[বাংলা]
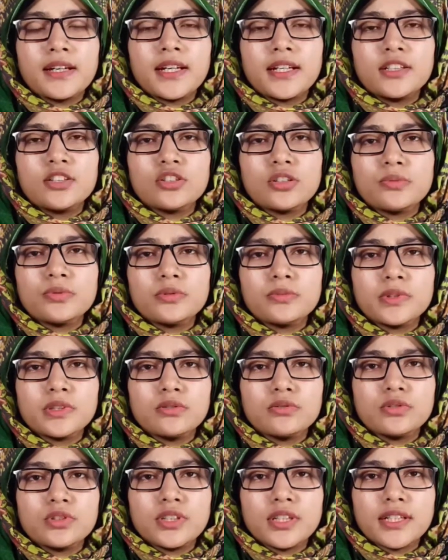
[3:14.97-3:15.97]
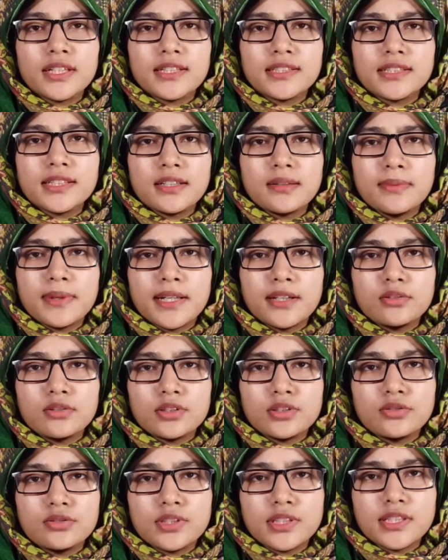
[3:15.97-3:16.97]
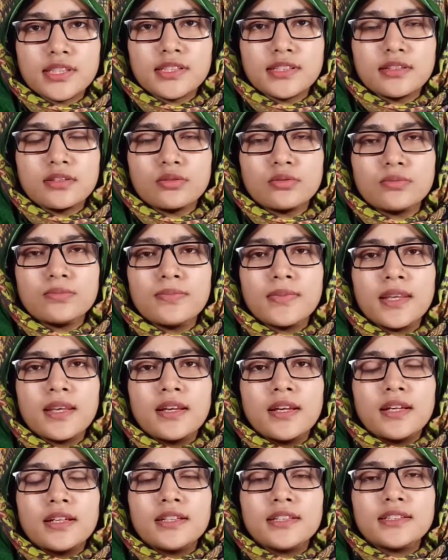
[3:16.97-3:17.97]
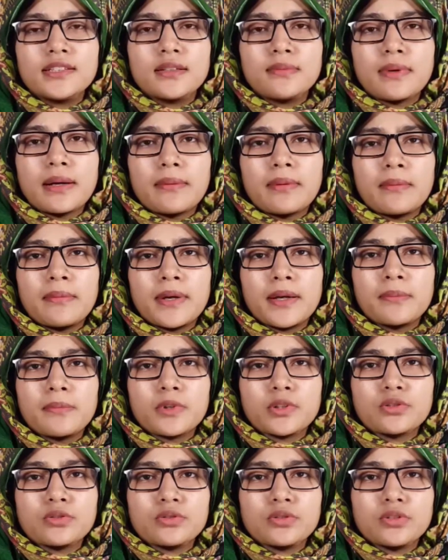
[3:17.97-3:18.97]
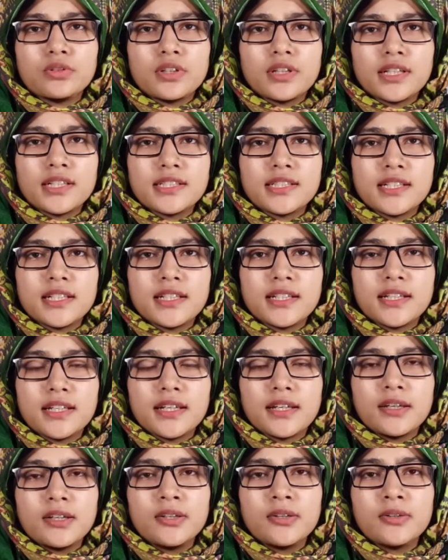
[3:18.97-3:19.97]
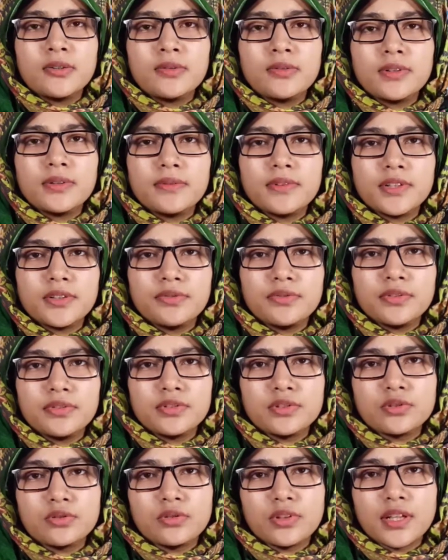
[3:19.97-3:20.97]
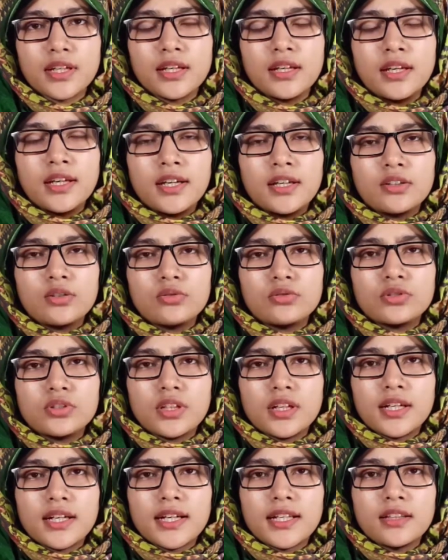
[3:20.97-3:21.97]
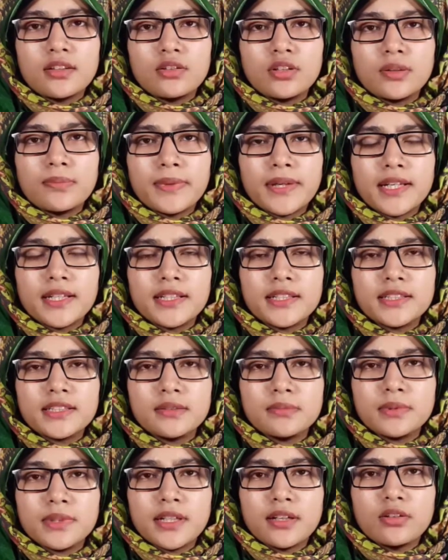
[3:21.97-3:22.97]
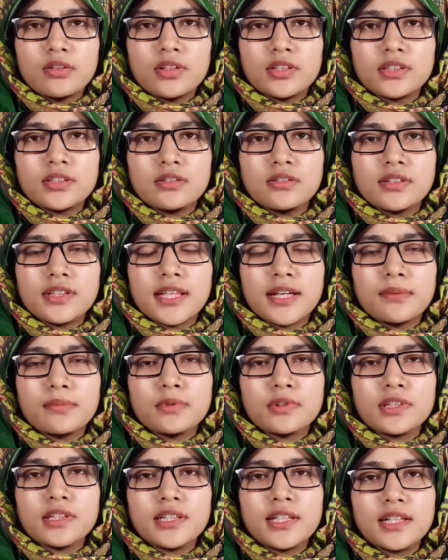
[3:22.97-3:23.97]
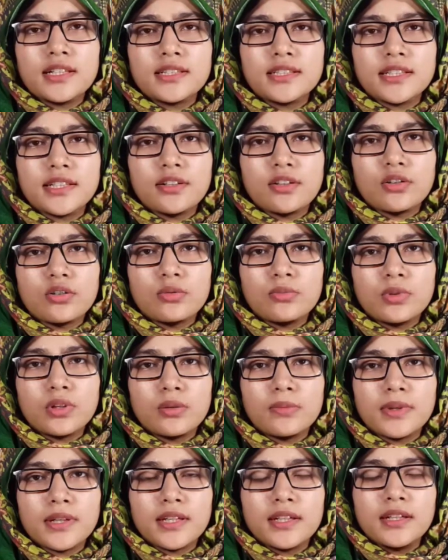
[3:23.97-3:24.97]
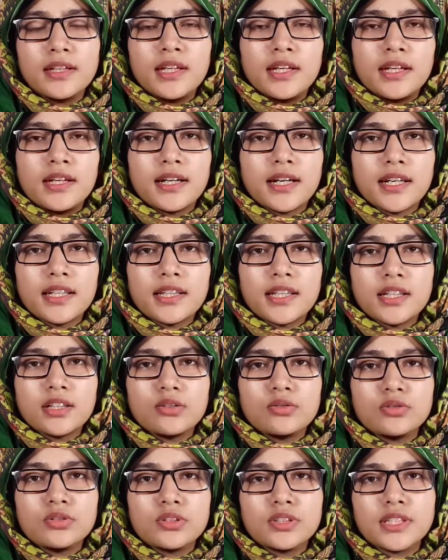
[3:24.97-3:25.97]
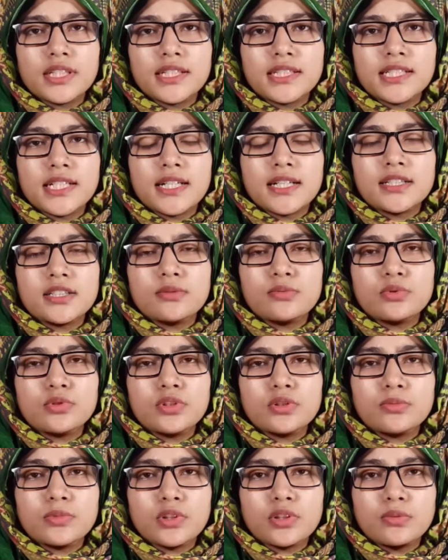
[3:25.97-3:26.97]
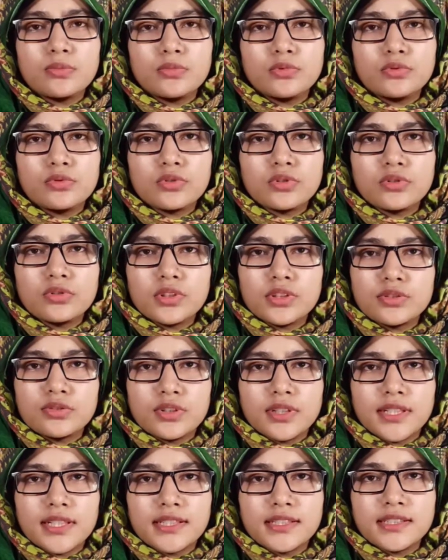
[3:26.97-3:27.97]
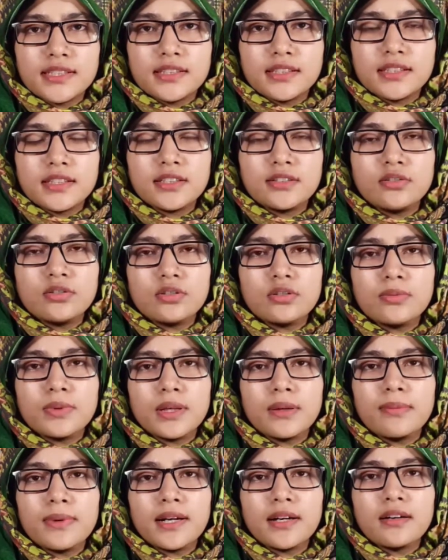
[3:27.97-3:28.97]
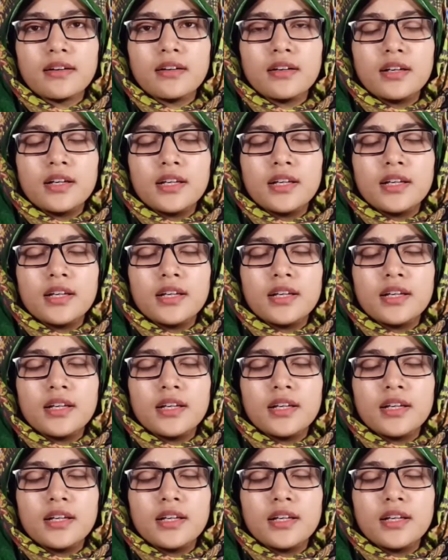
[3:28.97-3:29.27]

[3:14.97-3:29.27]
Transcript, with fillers: রানী সবসময় দুর্জয়ের কাছ থেকে ভালো কিছু চেয়েছিল নিজের বাবা মায়ের পছন্দ করা ছেলেকে রিফিউজ করে দুর্জয়ের হাত ধরে পালিয়ে এসে বিয়ে করেছিল তার প্রতিদান যে এরকম হবে রানী তাই দুর্জয়কে সারা জীবনের মতো মুক্ত করে চলে গেছে কি ঘটবে এবার